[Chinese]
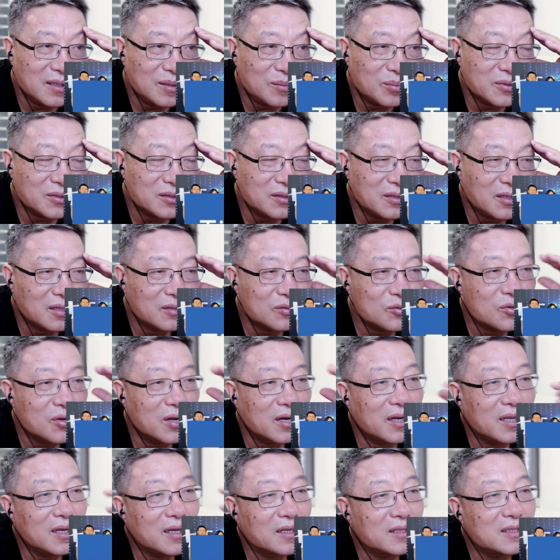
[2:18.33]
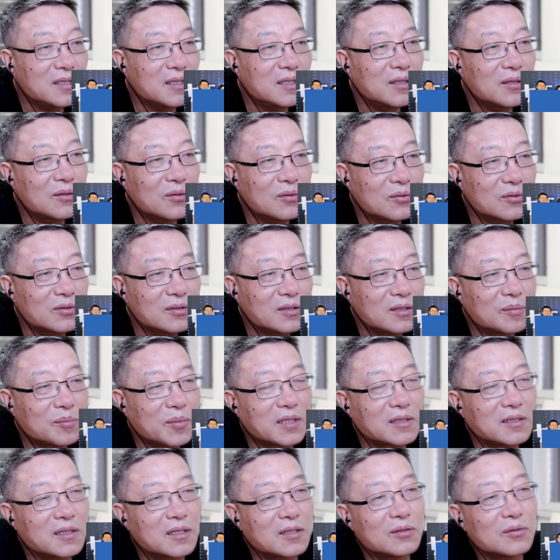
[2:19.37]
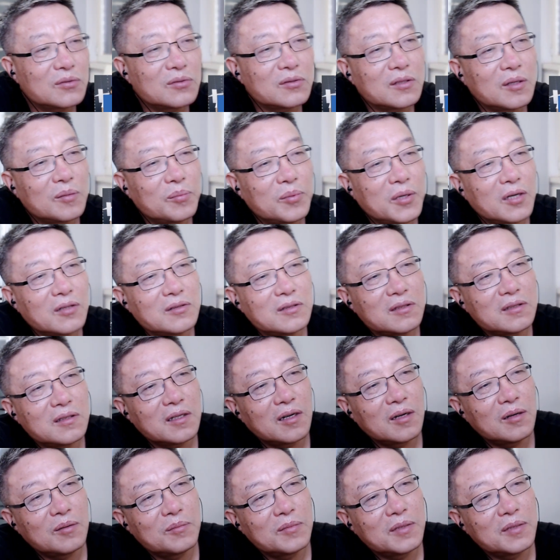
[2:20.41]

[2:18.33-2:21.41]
你不是要创立一个新的东西，把这个东西要抛弃掉